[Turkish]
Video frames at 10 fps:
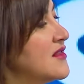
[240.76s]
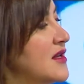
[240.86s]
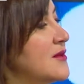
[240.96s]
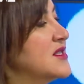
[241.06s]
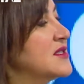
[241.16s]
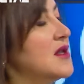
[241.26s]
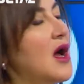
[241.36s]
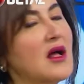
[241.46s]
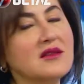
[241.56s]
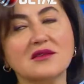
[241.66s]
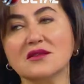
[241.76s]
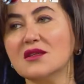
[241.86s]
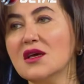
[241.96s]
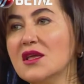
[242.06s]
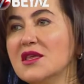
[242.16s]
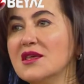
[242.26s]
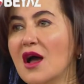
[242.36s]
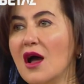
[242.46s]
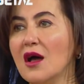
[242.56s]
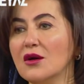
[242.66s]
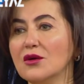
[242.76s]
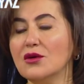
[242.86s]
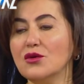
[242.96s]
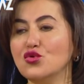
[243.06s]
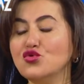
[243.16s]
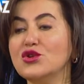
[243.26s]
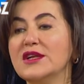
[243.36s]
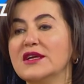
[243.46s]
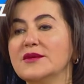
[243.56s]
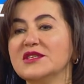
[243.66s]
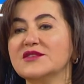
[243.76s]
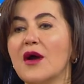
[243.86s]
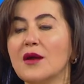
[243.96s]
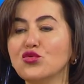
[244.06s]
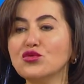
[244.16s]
derimizin altında yağ hücrelerimiz var.